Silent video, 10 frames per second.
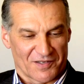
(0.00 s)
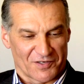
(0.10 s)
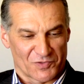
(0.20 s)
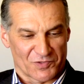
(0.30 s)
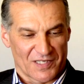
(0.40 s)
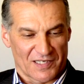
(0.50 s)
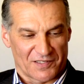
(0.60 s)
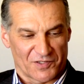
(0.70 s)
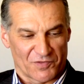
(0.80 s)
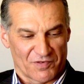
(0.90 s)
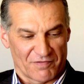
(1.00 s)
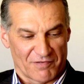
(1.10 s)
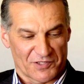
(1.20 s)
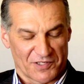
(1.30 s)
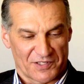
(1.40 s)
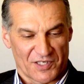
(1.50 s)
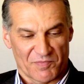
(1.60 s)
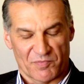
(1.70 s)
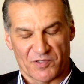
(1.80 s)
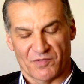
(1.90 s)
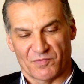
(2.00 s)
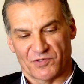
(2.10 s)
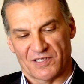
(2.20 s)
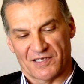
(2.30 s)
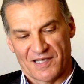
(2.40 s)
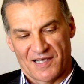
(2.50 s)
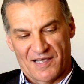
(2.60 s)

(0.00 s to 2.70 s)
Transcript: рассуждать о такой важной теме, потому что